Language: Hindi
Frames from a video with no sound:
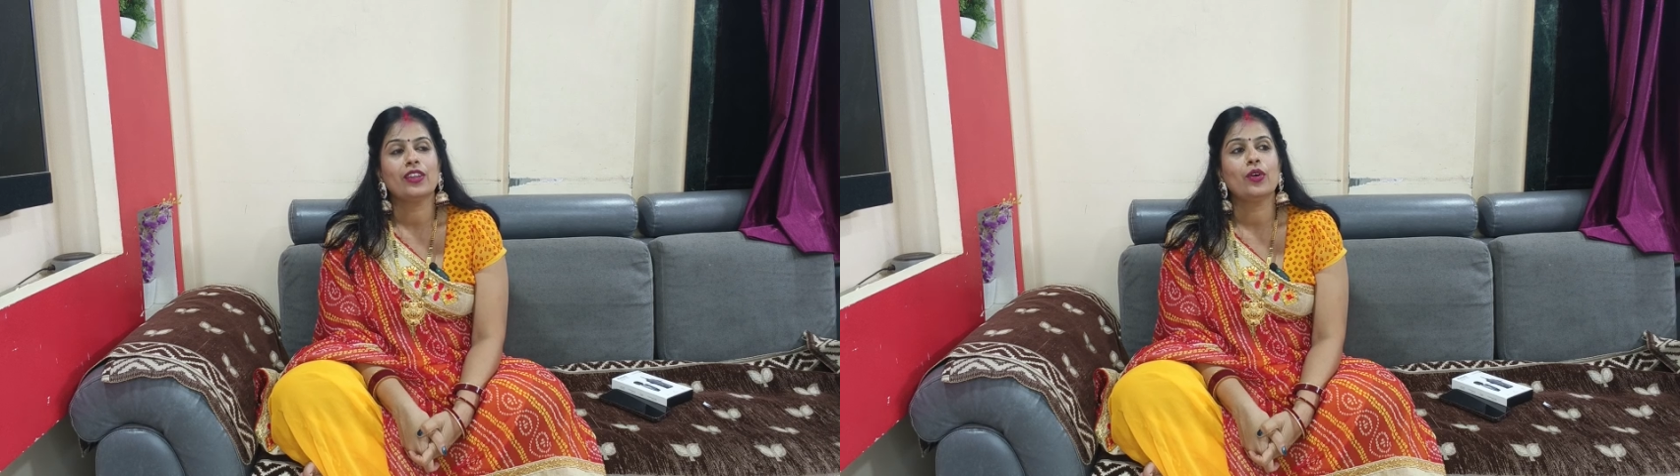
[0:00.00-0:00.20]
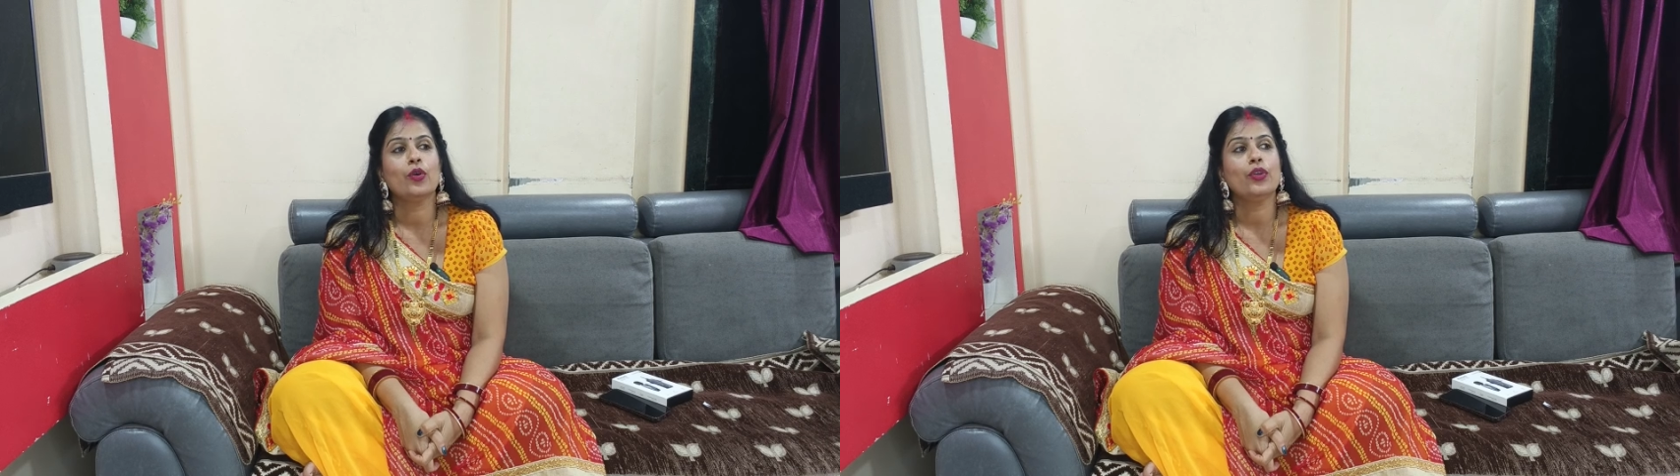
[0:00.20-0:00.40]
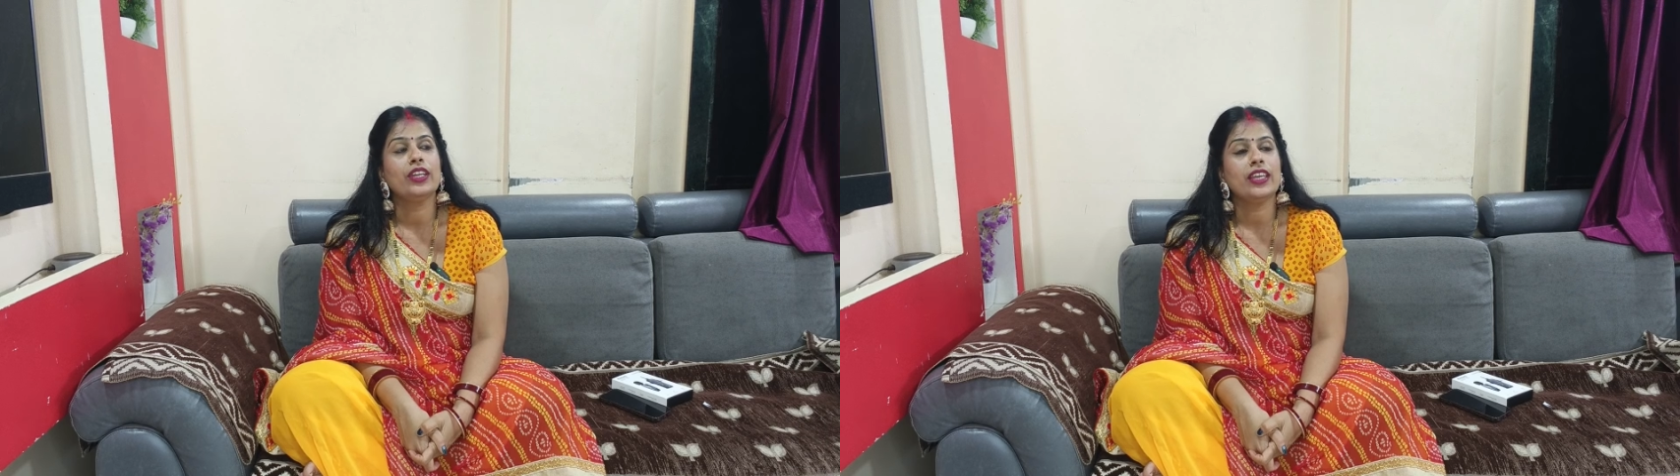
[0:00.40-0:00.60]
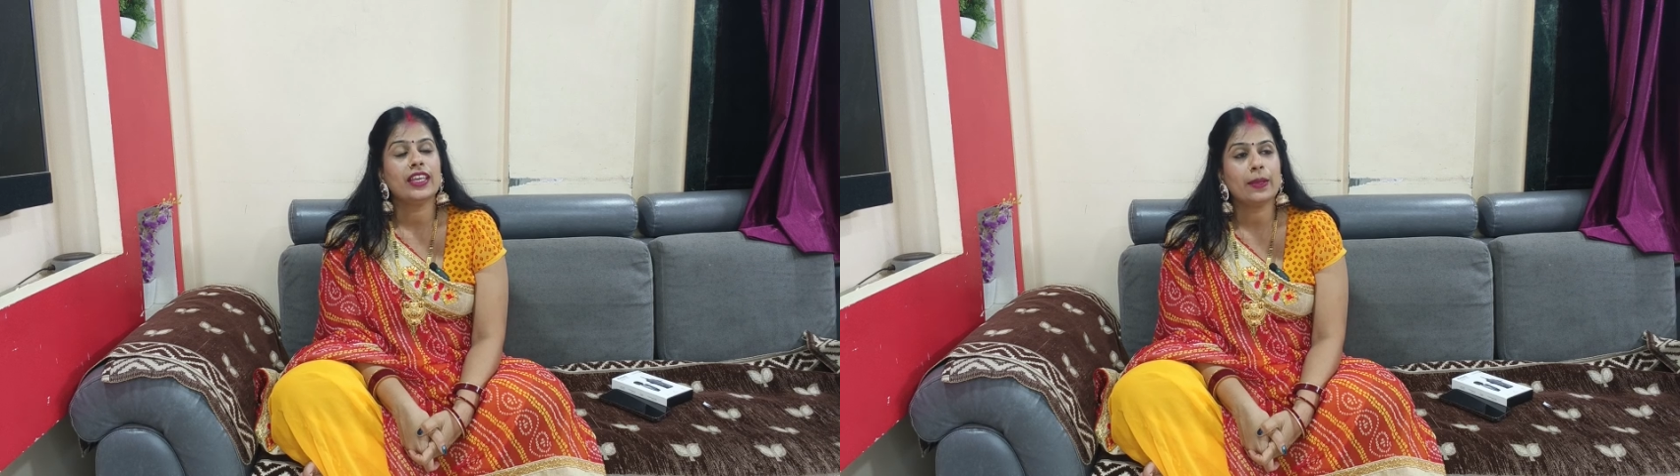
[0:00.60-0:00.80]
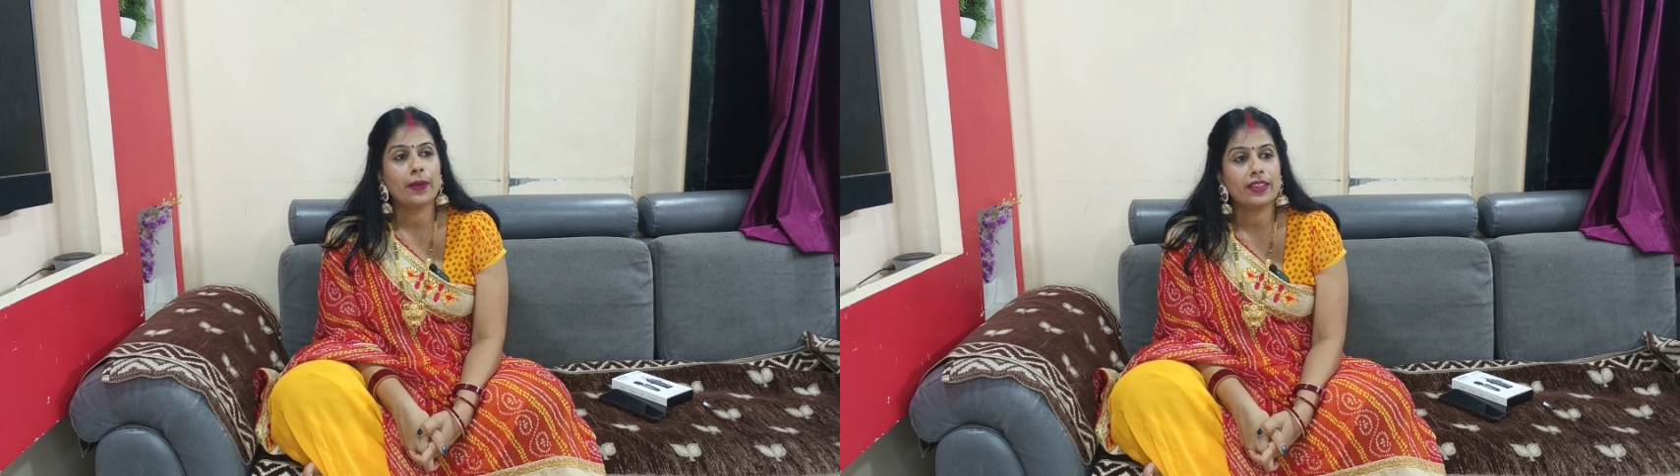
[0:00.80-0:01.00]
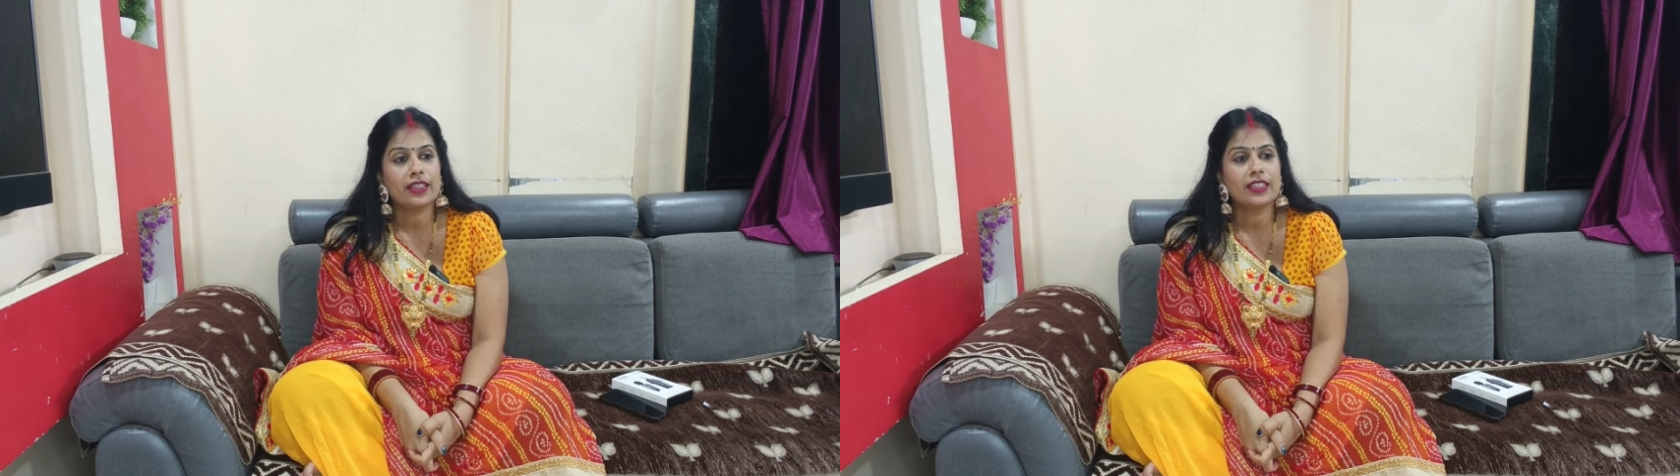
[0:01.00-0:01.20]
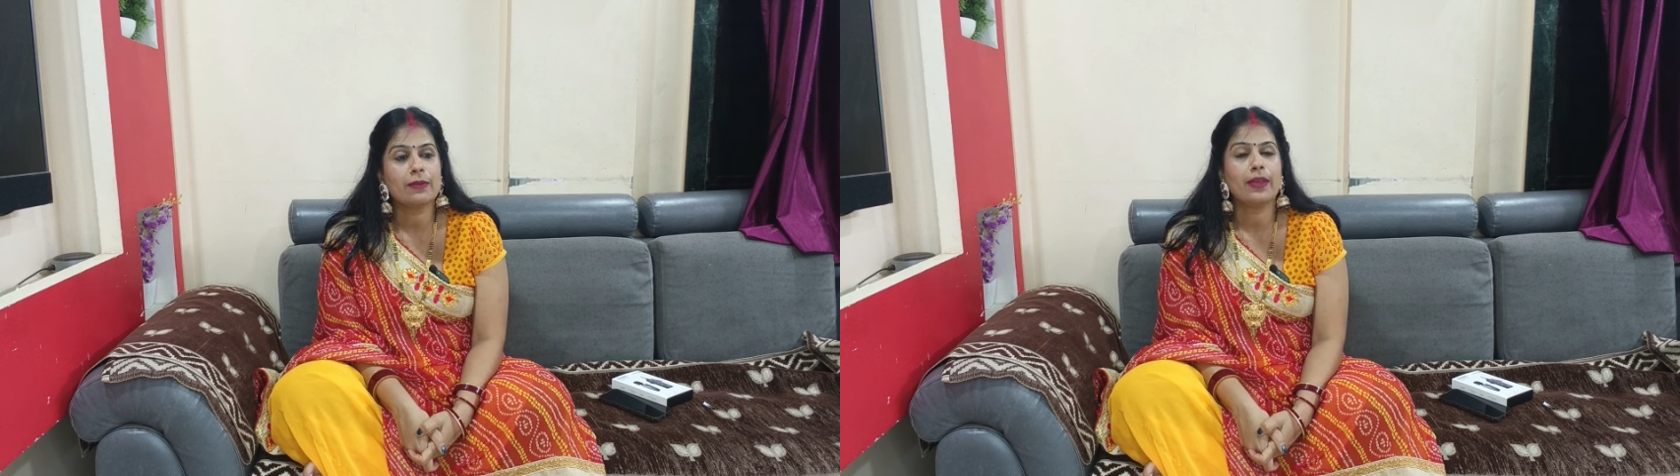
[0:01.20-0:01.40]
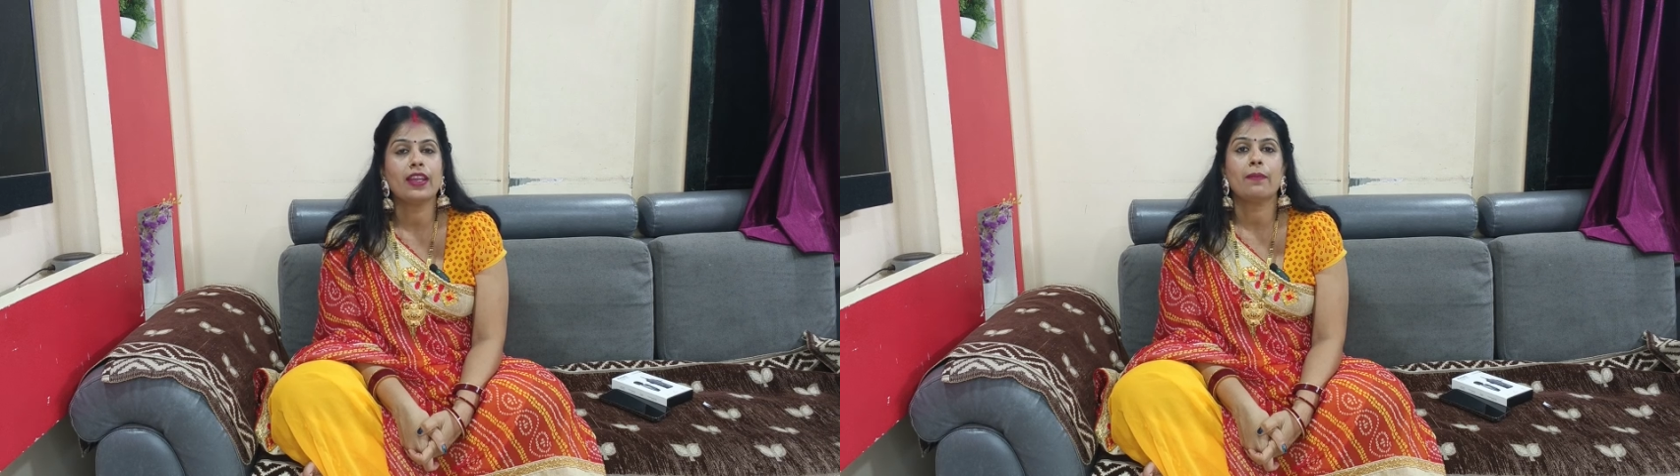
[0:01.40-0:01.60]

तो उन्हीं की मदद से मैंने